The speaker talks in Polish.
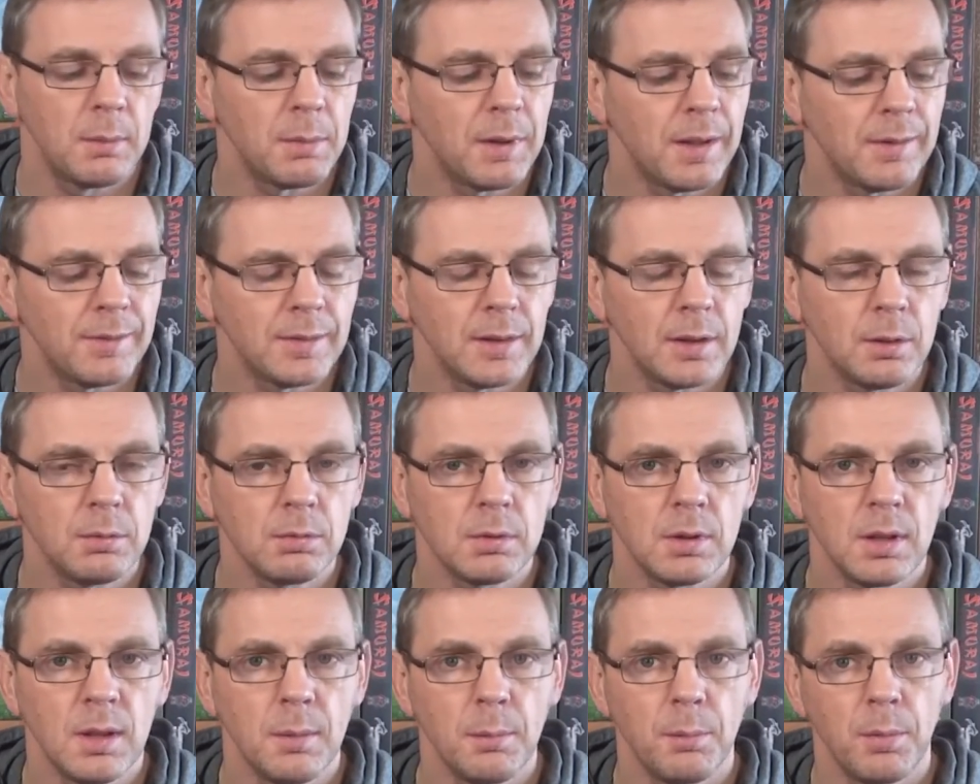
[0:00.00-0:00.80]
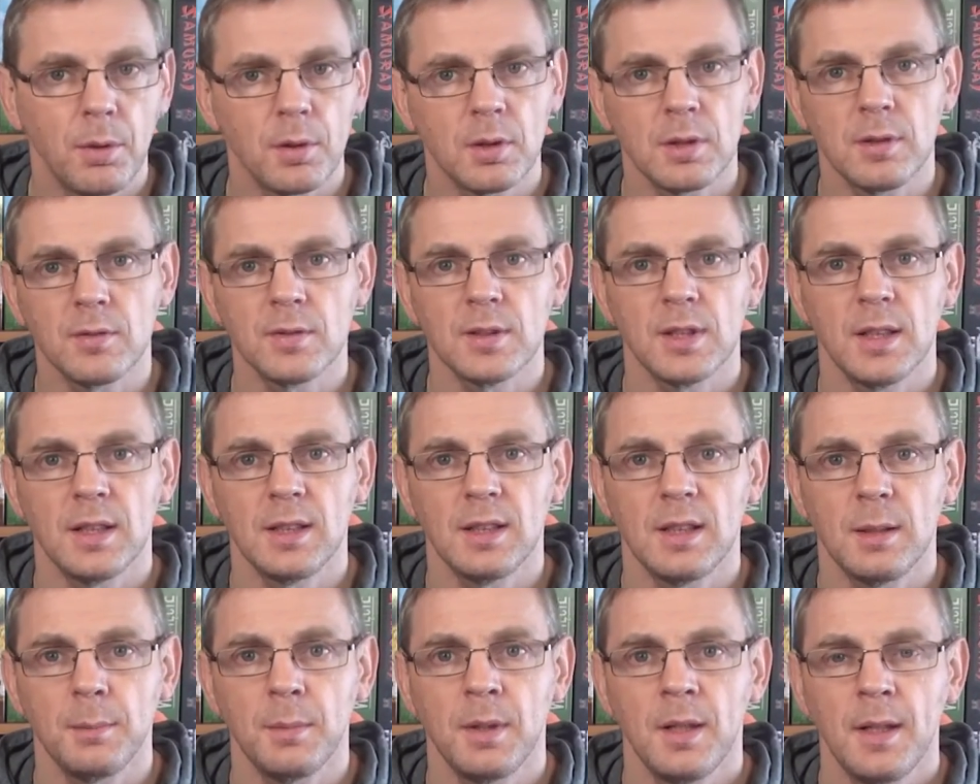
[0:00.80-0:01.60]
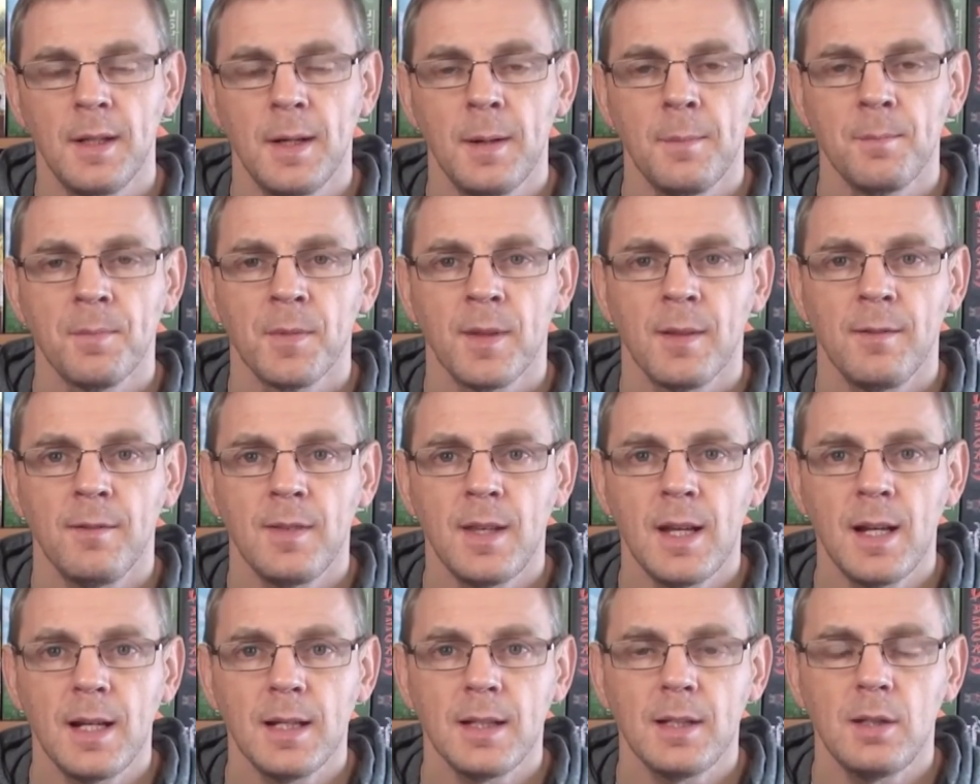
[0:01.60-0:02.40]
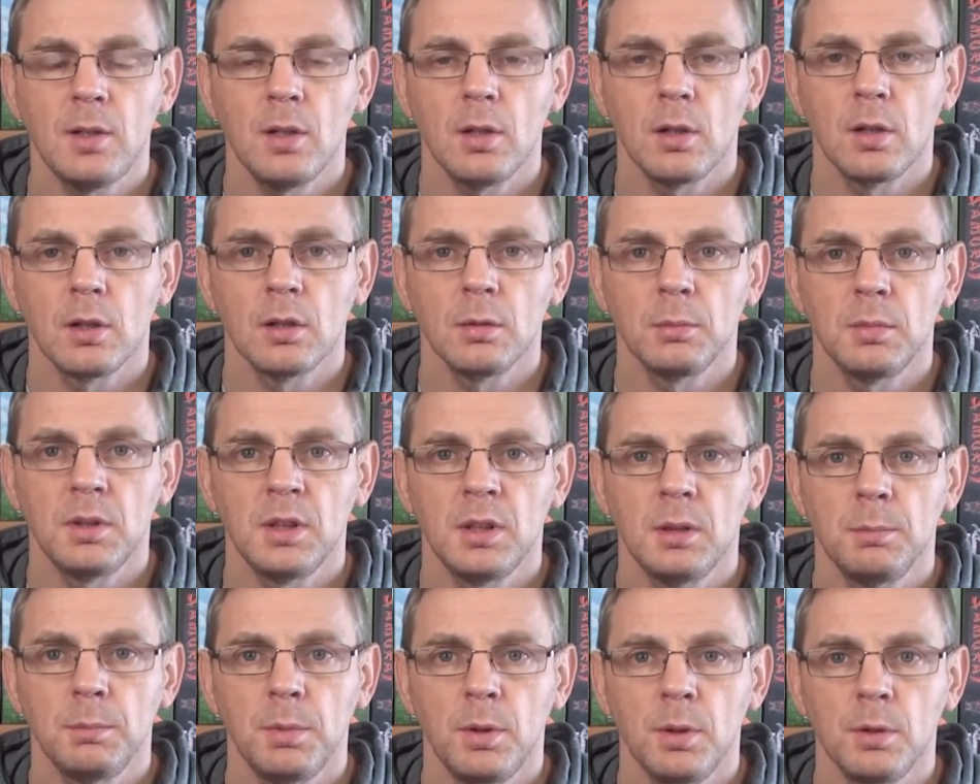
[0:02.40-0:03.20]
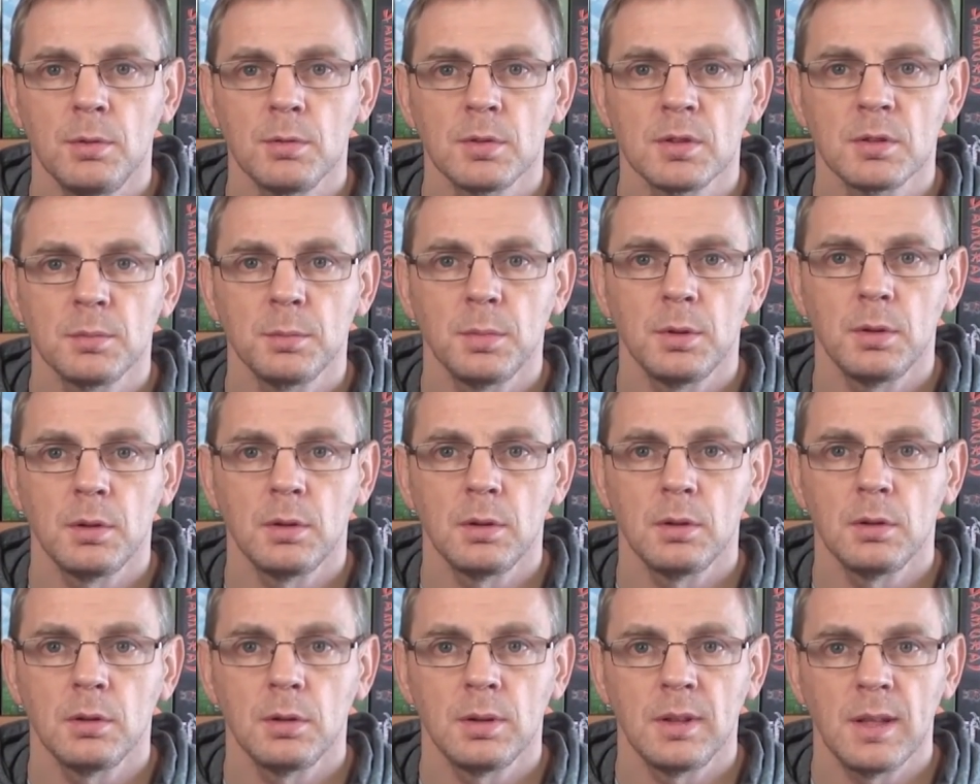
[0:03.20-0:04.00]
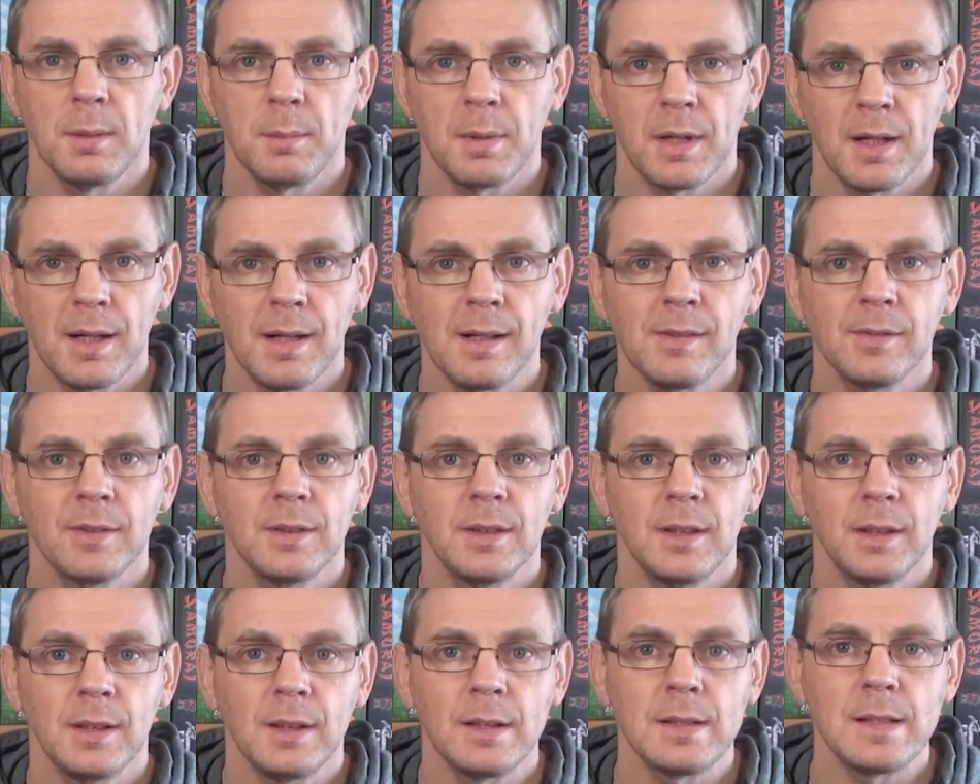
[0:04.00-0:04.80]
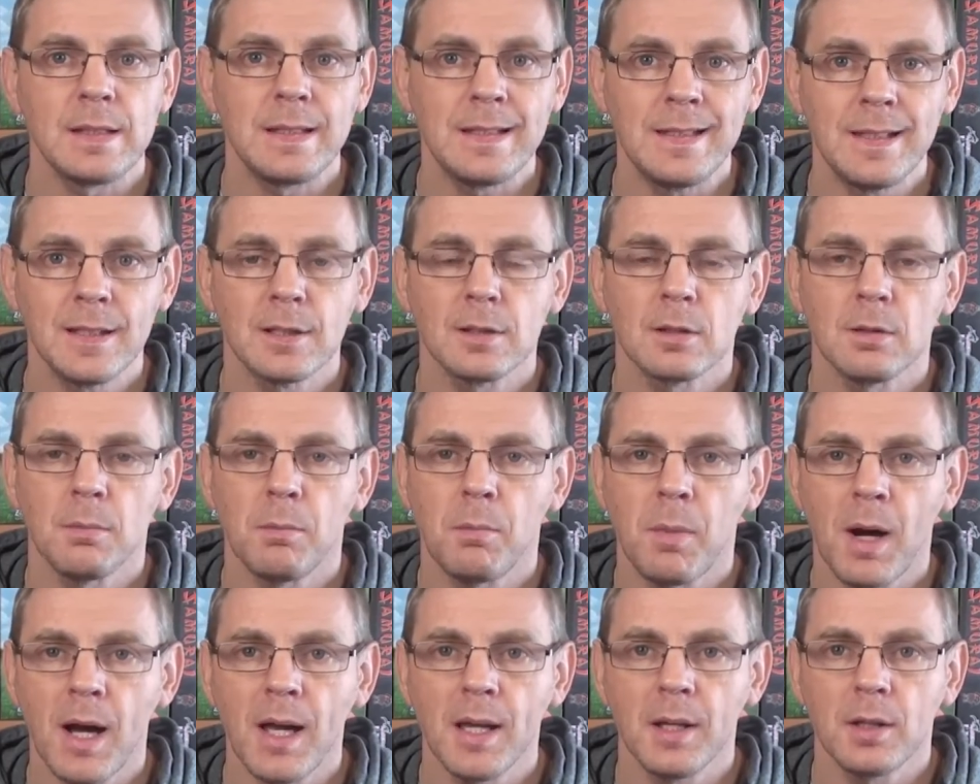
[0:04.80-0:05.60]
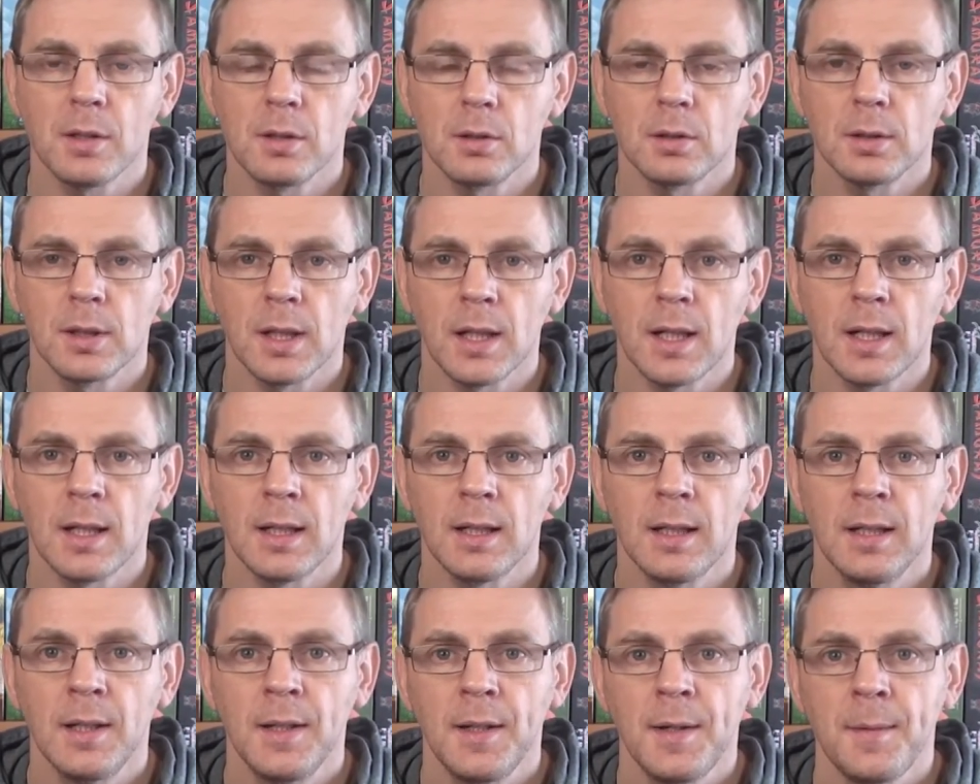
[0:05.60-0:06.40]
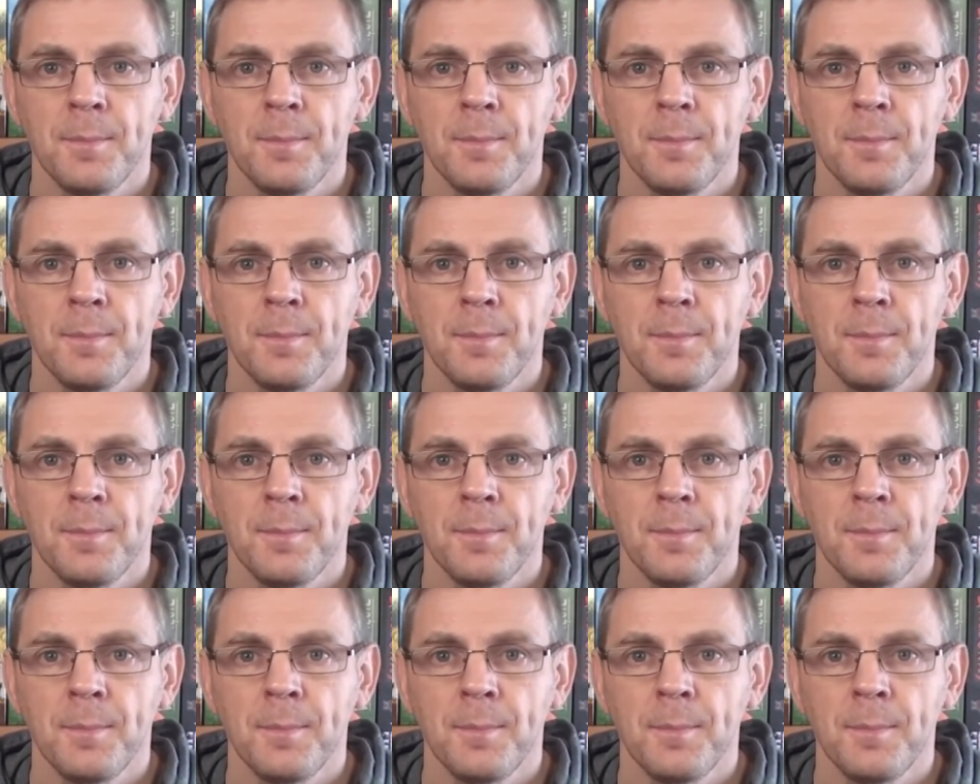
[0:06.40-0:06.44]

to naprawdę tutaj pod tym względem wielki, ogromny plus, bo naprawdę jest to bajko gra,